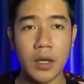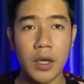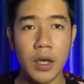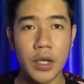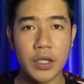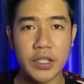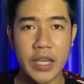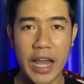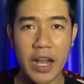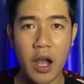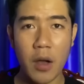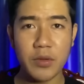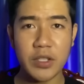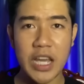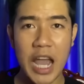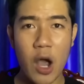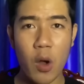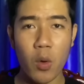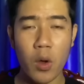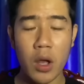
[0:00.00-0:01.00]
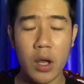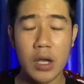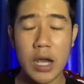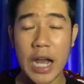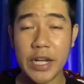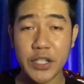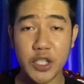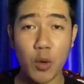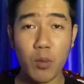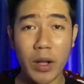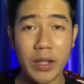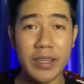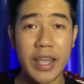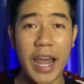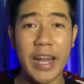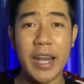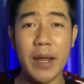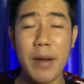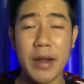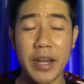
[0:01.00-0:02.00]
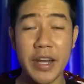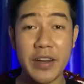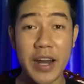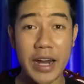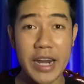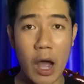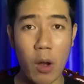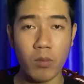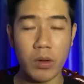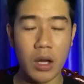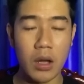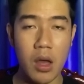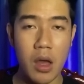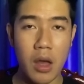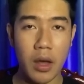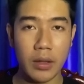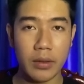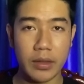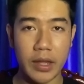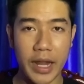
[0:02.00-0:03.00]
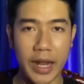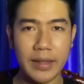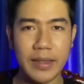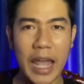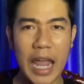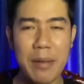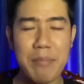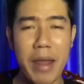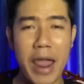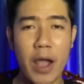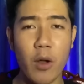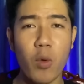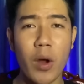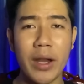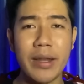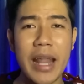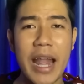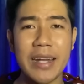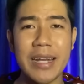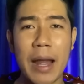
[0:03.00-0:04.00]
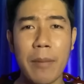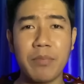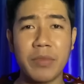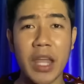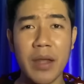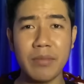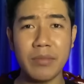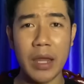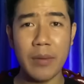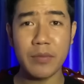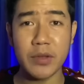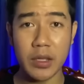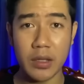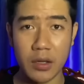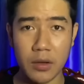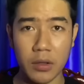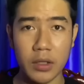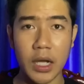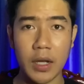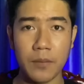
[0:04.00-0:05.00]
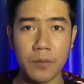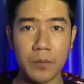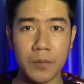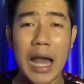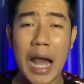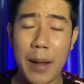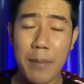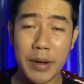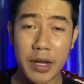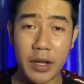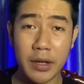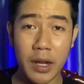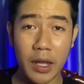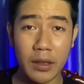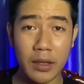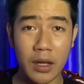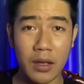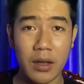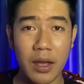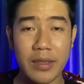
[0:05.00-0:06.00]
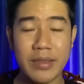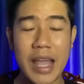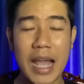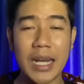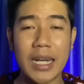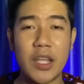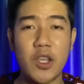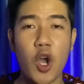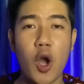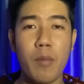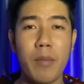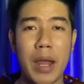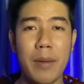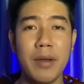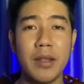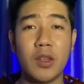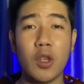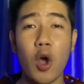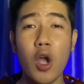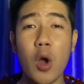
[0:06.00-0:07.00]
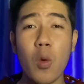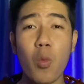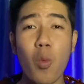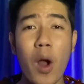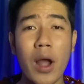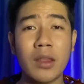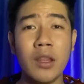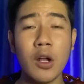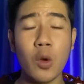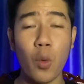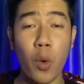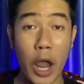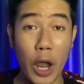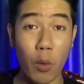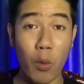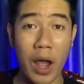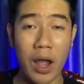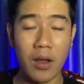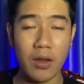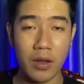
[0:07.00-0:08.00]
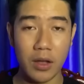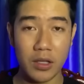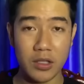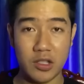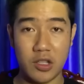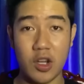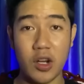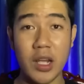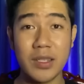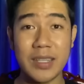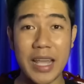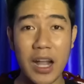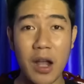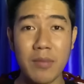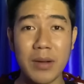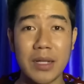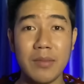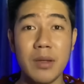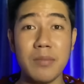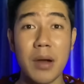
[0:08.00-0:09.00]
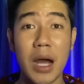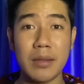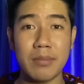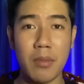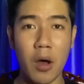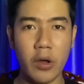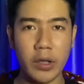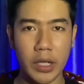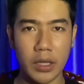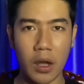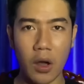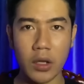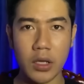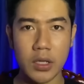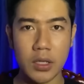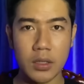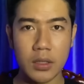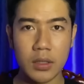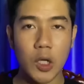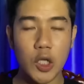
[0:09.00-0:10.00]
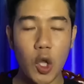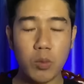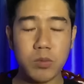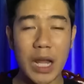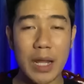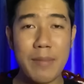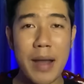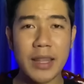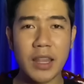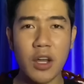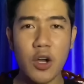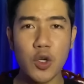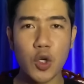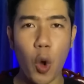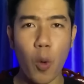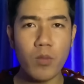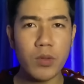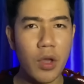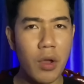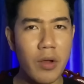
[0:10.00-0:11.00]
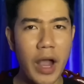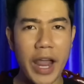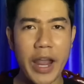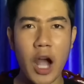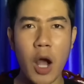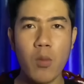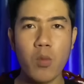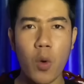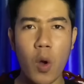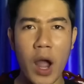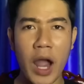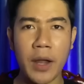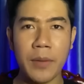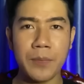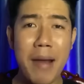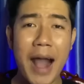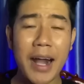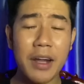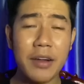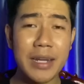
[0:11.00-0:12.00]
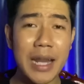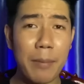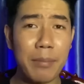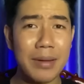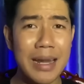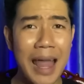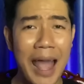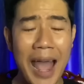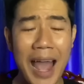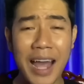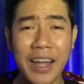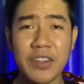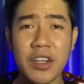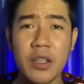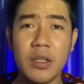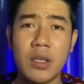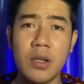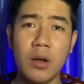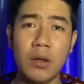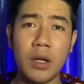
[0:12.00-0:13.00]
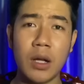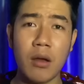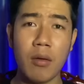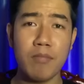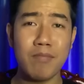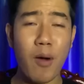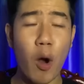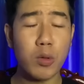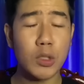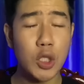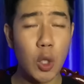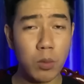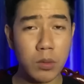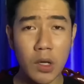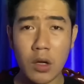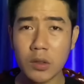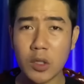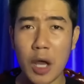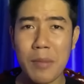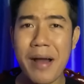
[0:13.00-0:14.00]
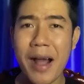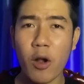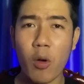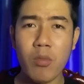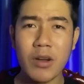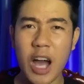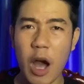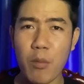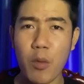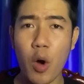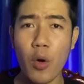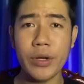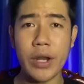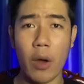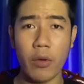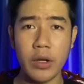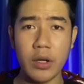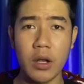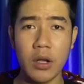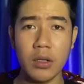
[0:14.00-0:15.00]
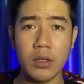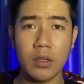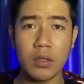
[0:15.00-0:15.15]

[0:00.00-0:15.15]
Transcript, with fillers: Sáng hôm sau, anh Trúc anh dậy để mà đi ra đồng đó Thì anh thấy mẹ của anh đang nằm thiêm thiếp trên giường á Anh mới đinh ninh á, chắc là do mẹ mình tối hôm qua thức khuya quá Cho nên sáng hôm nay mới mệt mỏi vậy thôi Lúc này bà Tư cũng như ngày hôm qua Bà cứ nằm lả trên giường á Một chút nước thôi bà cũng không uống nổi nữa